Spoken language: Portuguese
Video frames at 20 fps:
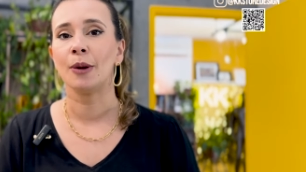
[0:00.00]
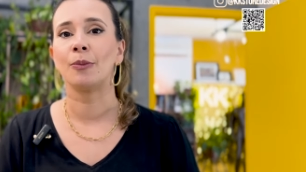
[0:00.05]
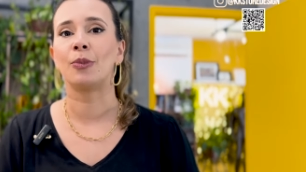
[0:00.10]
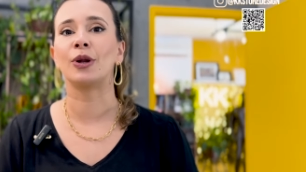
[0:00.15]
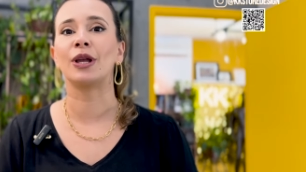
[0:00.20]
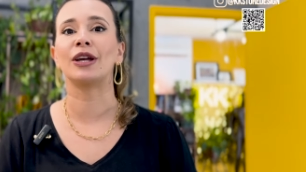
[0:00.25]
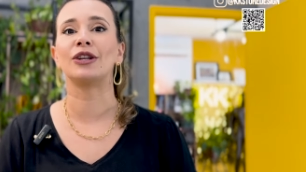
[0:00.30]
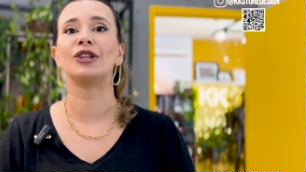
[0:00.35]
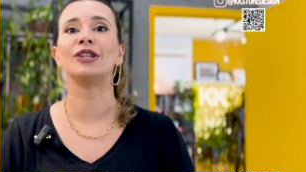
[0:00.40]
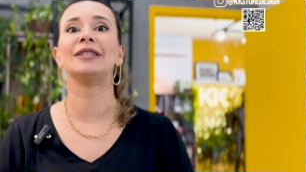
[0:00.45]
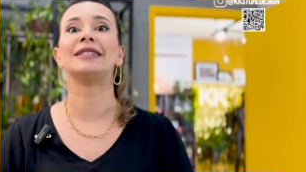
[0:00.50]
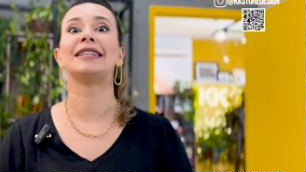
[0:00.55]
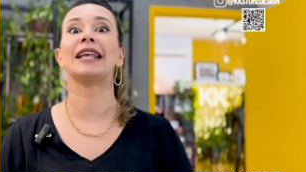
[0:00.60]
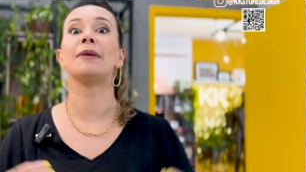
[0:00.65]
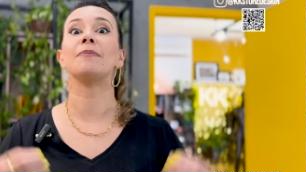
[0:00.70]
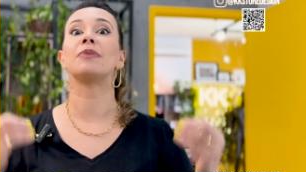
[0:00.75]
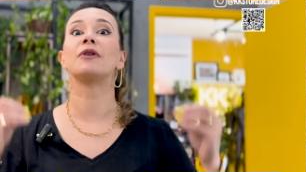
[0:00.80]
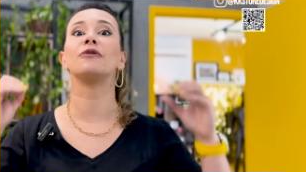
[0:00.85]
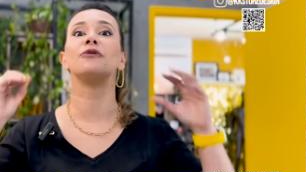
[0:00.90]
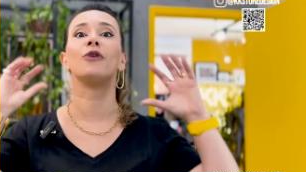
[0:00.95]
porque a gente
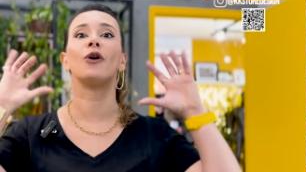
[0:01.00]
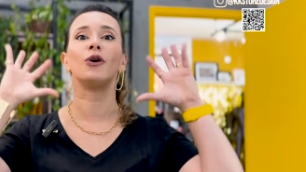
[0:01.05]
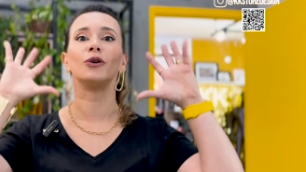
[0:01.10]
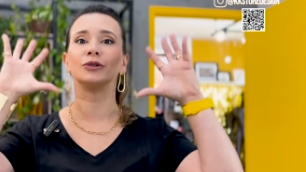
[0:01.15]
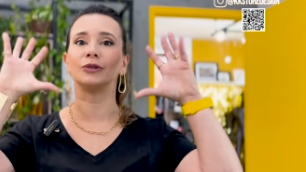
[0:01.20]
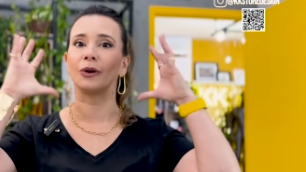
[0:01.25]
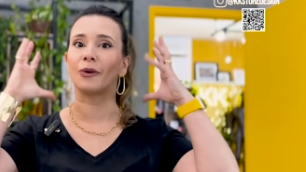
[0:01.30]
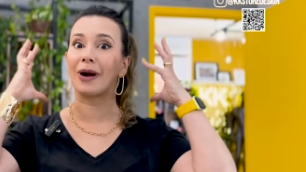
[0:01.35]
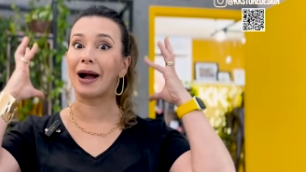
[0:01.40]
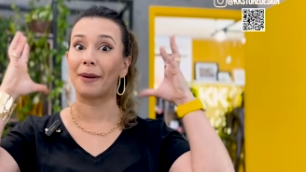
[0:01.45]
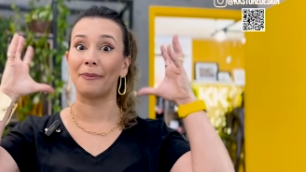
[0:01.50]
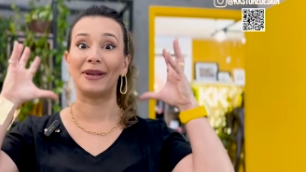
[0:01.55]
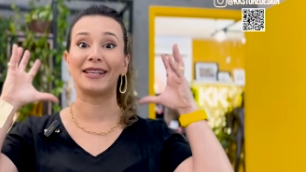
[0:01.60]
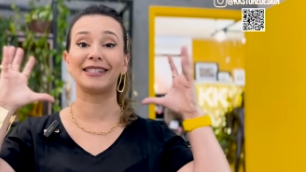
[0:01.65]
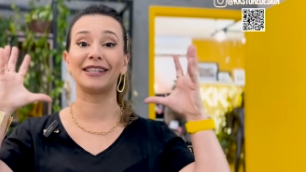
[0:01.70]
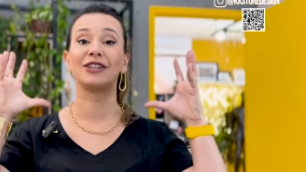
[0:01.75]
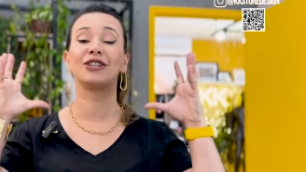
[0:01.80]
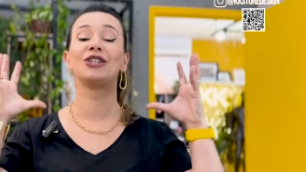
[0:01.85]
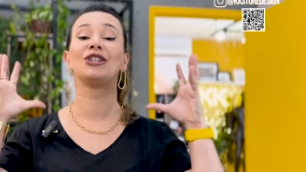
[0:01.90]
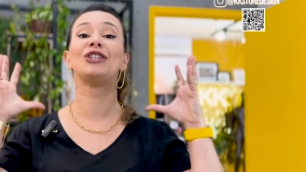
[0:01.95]
sempre volta com a
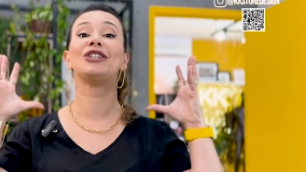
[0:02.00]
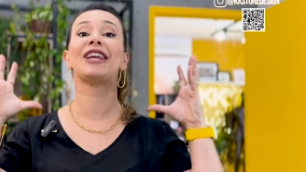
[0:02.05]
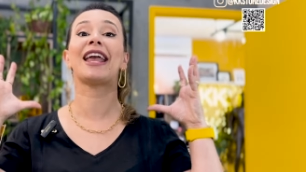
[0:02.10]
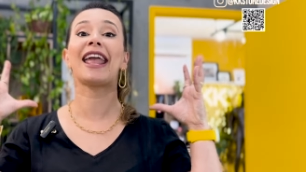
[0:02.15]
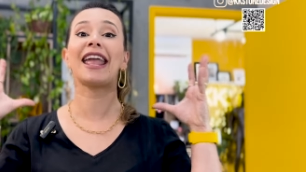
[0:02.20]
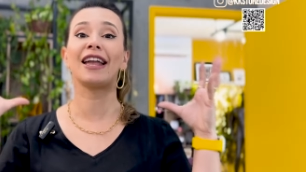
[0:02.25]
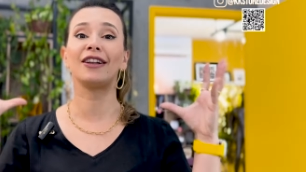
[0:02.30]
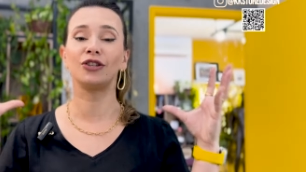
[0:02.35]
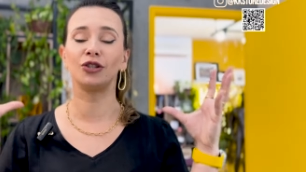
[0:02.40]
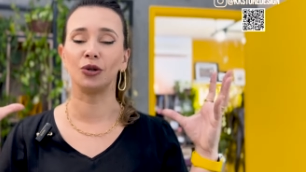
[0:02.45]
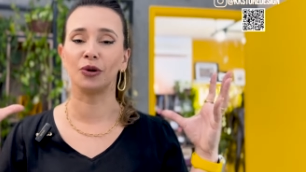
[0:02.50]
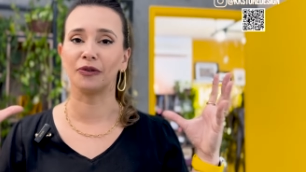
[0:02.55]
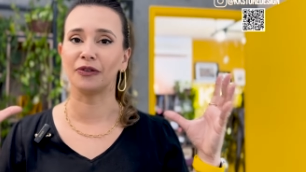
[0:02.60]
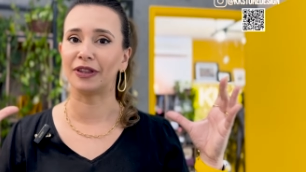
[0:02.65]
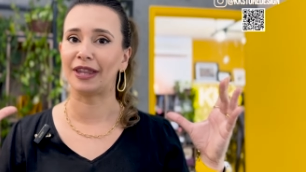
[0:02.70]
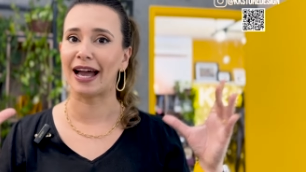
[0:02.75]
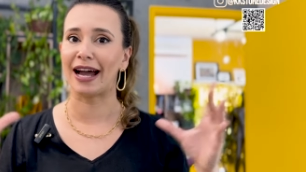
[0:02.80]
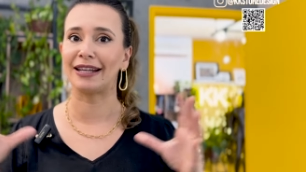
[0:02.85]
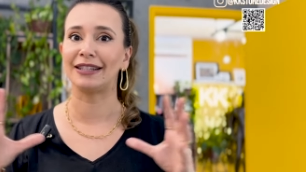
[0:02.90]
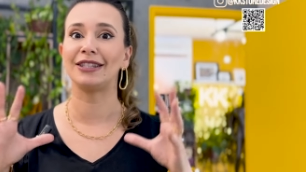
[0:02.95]
cabeça cheia de
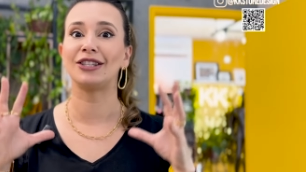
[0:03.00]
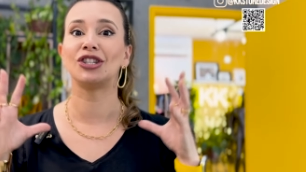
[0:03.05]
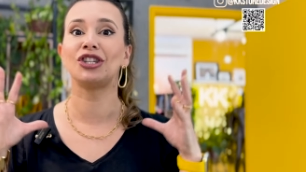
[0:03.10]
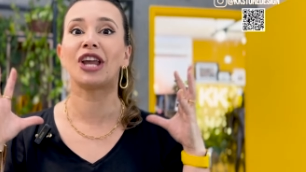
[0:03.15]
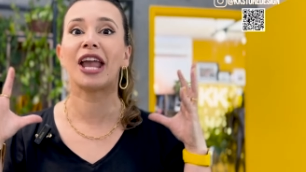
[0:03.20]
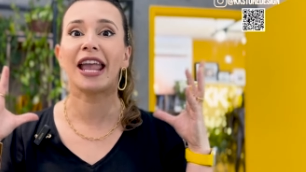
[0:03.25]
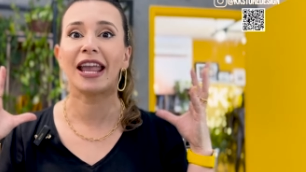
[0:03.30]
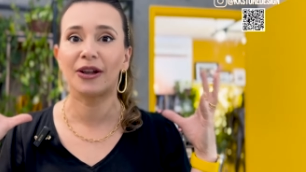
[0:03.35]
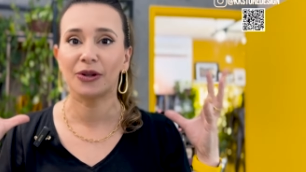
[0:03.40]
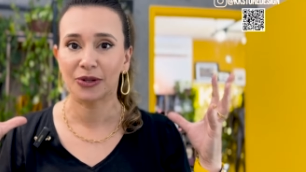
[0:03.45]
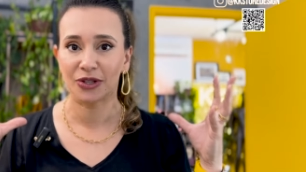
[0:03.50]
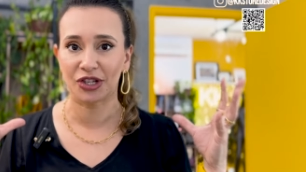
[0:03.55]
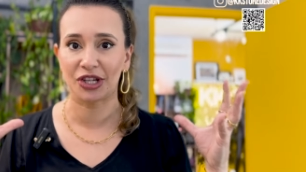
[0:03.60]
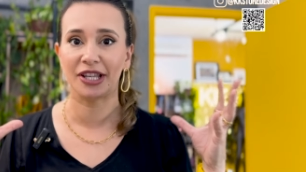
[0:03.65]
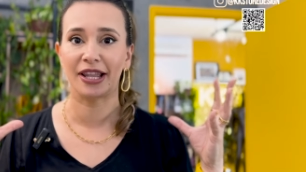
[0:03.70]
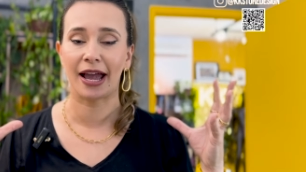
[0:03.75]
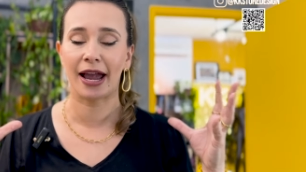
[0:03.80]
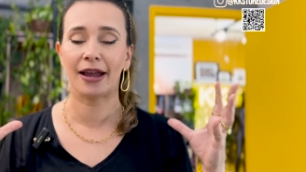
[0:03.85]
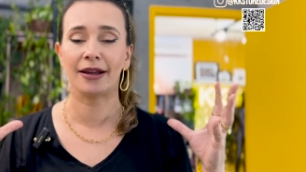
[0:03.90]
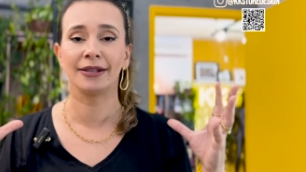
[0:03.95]
novidades, cheia de
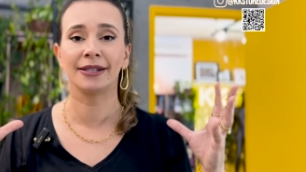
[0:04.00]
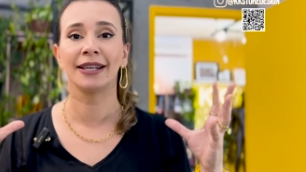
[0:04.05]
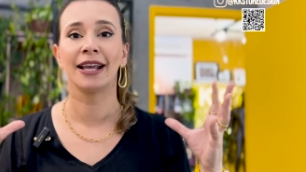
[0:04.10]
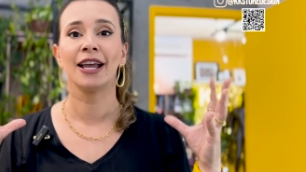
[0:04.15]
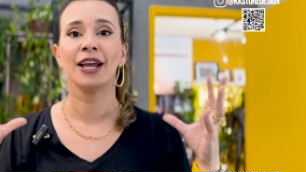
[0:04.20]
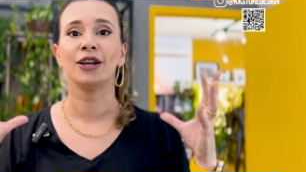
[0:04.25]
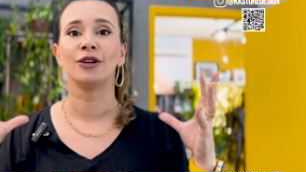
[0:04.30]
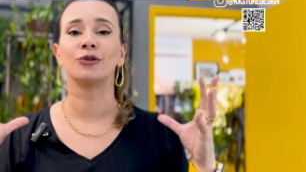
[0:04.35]
ideias,